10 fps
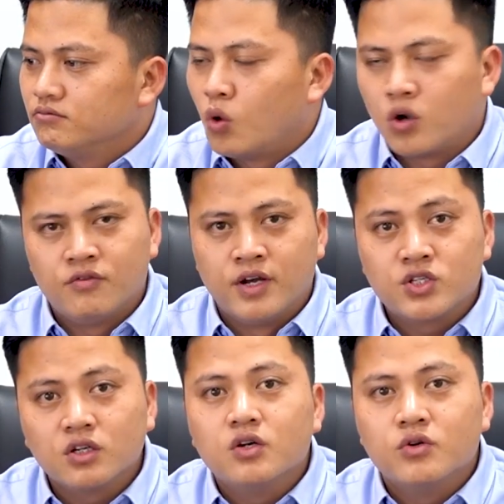mọi người phải hết
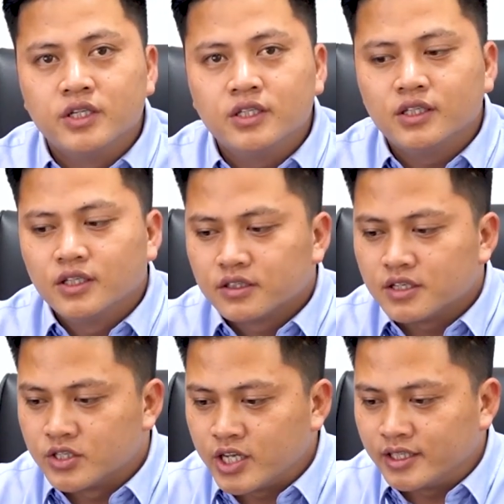sức lưu ý
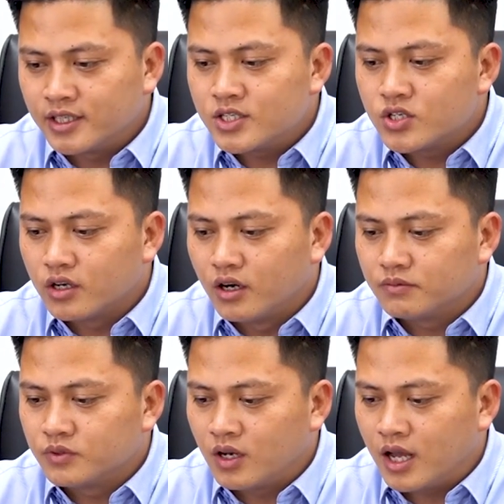để tránh những cái trường
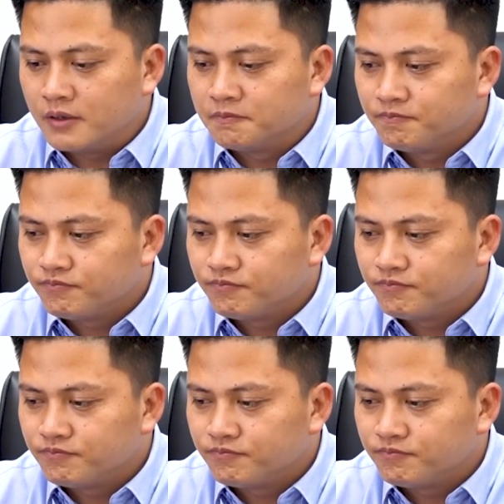hợp đó là